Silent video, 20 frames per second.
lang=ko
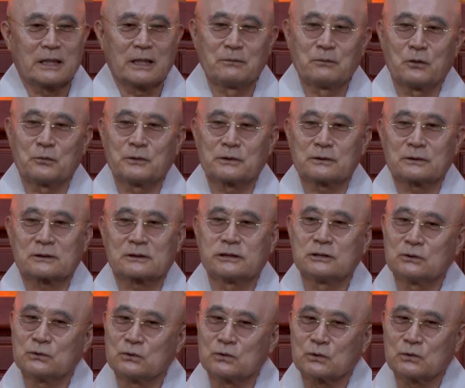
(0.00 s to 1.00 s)
몸은 그
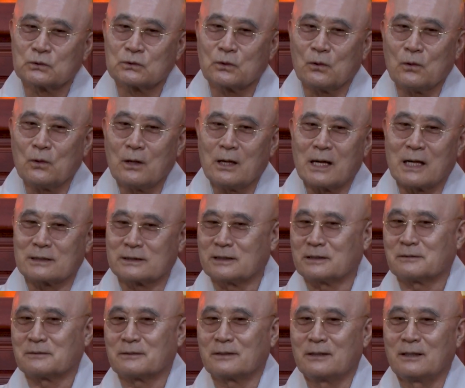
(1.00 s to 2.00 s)
누구도
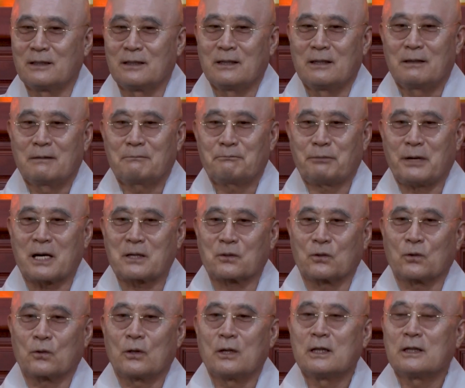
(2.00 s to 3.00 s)
아닌
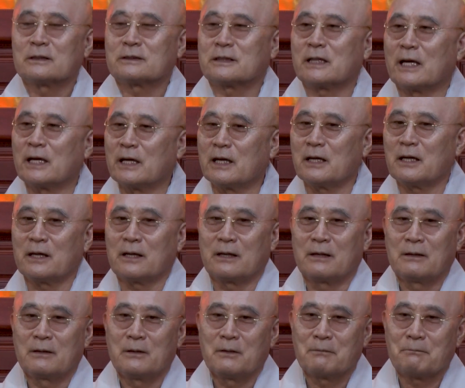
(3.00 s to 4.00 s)
바로 내
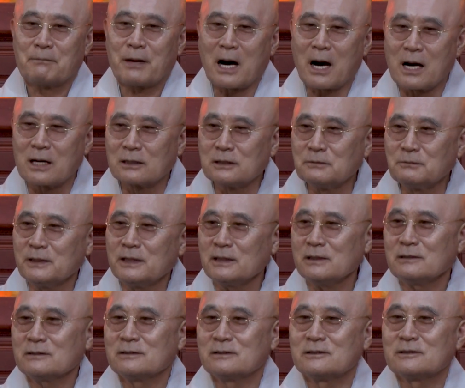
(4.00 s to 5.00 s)

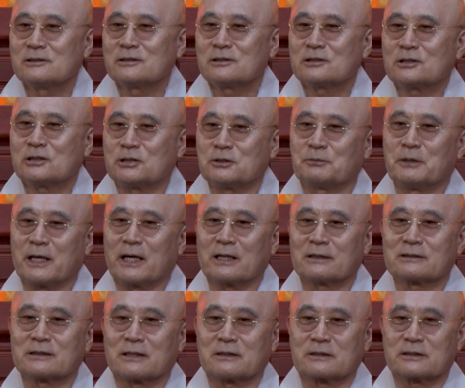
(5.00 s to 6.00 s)
마음이
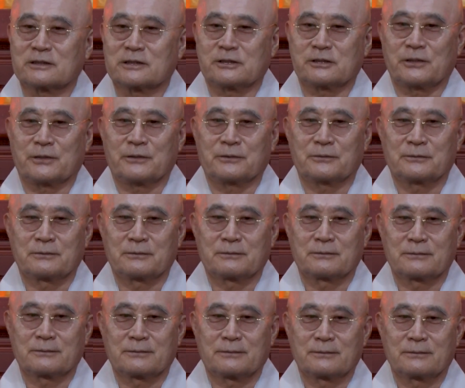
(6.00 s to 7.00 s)
지배한다는 것이에요.
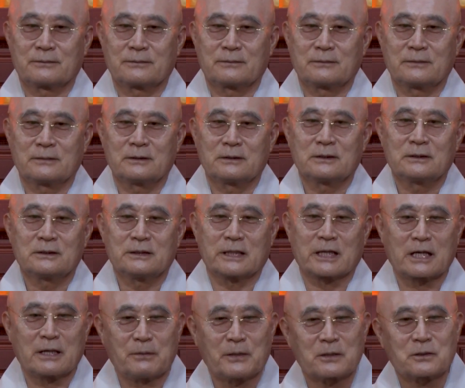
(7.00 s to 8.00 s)

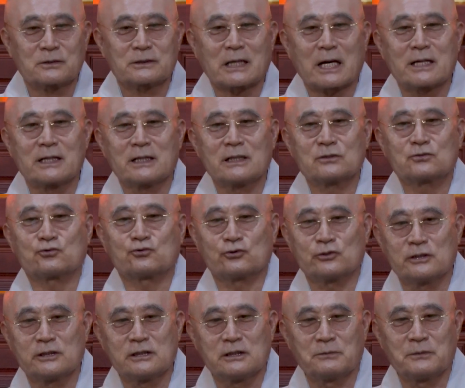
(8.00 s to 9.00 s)
내가 바로 나의
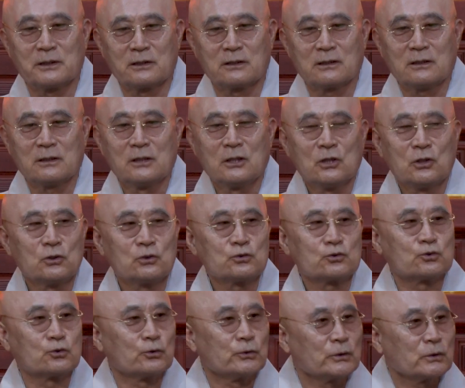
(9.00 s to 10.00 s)
주인이며
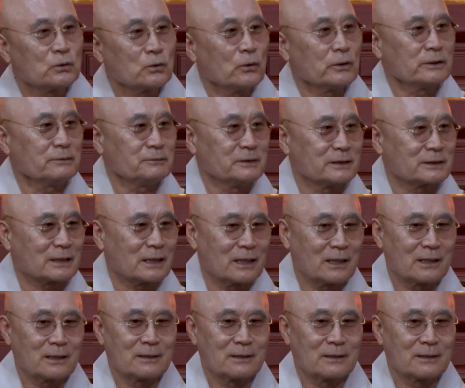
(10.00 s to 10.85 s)
주인공입니다.